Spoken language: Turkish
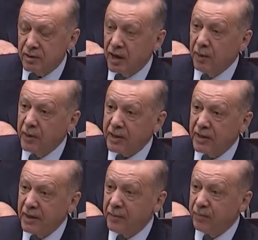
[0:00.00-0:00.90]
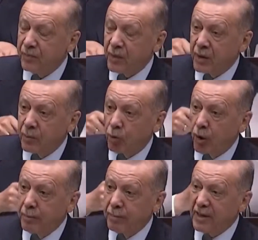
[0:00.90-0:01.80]
Rahmetli
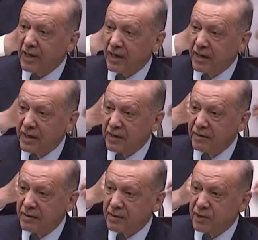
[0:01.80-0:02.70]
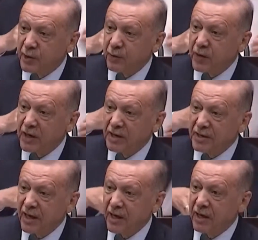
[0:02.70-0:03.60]
Muhammed Ali'nin
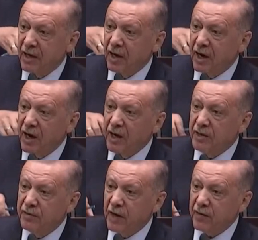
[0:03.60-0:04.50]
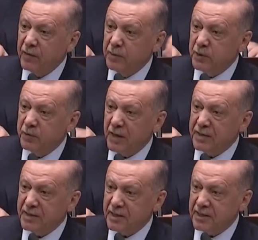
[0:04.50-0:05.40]
çiftliğini de aynı vakfımız
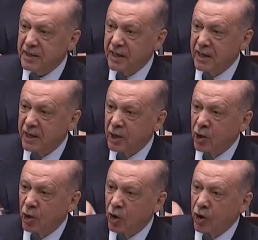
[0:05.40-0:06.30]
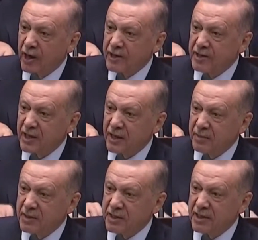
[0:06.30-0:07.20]
vasıtasıyla
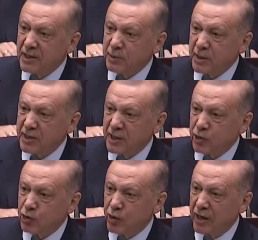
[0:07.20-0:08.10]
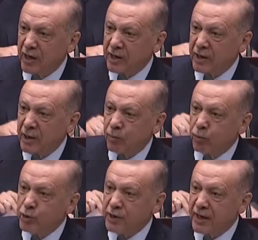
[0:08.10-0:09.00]
öğrencilerimizin hizmetine sunarak
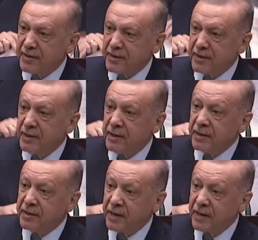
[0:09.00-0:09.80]
bu zatı